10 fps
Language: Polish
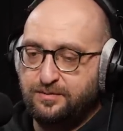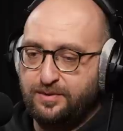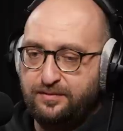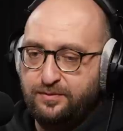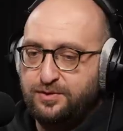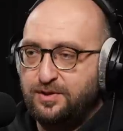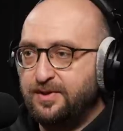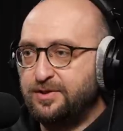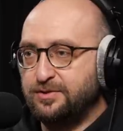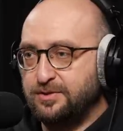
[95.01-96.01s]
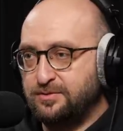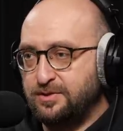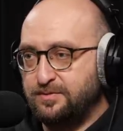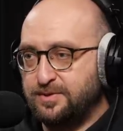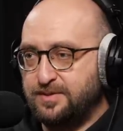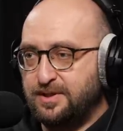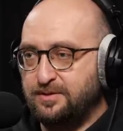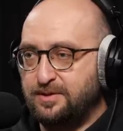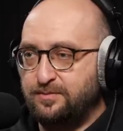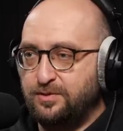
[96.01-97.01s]
że pojawiły się metody, które
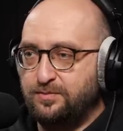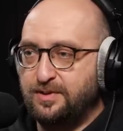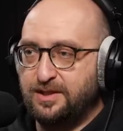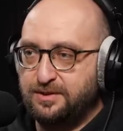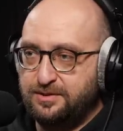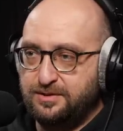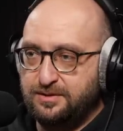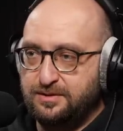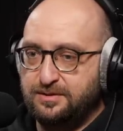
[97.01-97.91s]
pozwalają nam ją badać